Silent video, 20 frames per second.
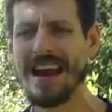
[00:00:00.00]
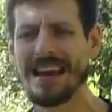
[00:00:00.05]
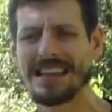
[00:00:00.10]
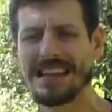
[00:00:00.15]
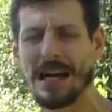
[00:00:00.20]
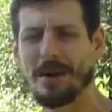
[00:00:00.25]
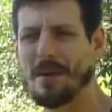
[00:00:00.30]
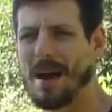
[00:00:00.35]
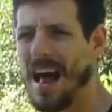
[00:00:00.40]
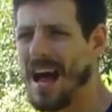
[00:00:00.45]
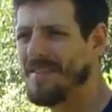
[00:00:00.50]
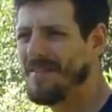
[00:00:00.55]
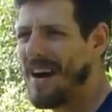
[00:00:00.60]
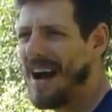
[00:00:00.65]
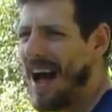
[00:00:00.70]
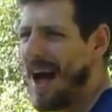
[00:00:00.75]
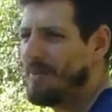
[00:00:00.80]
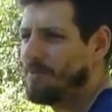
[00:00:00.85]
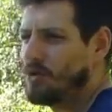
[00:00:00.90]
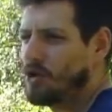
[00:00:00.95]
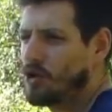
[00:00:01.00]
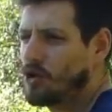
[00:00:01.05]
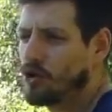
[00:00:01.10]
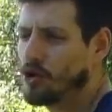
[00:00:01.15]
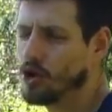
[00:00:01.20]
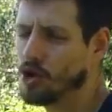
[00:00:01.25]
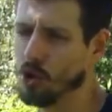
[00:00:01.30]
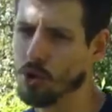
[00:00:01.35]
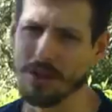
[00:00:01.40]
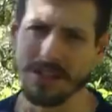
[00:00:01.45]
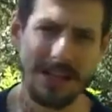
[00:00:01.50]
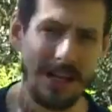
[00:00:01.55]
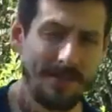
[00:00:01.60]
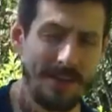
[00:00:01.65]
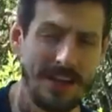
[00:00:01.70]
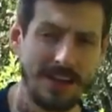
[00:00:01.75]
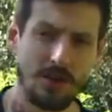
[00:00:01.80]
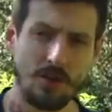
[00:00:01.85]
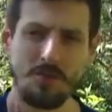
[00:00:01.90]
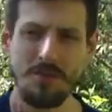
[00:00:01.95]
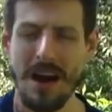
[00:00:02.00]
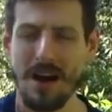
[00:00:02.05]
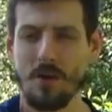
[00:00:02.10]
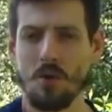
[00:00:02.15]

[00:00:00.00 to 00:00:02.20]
Ele trabalhava absurdamente com uma